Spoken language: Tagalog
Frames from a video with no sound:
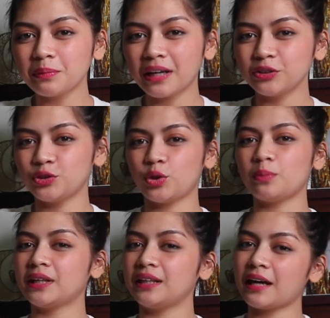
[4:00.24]
bakit gusto
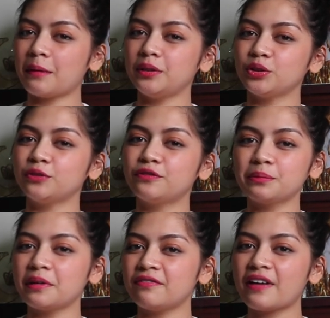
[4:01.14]
ko maging cabin crew for
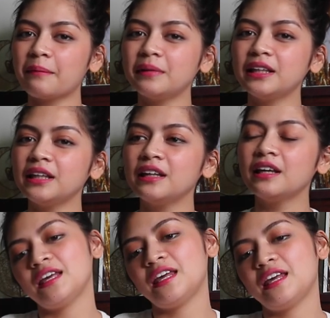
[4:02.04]
my family
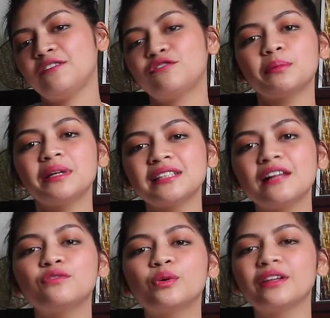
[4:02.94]
and for my
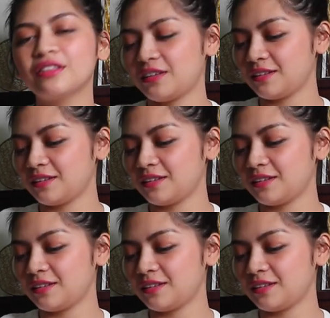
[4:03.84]
self-worth.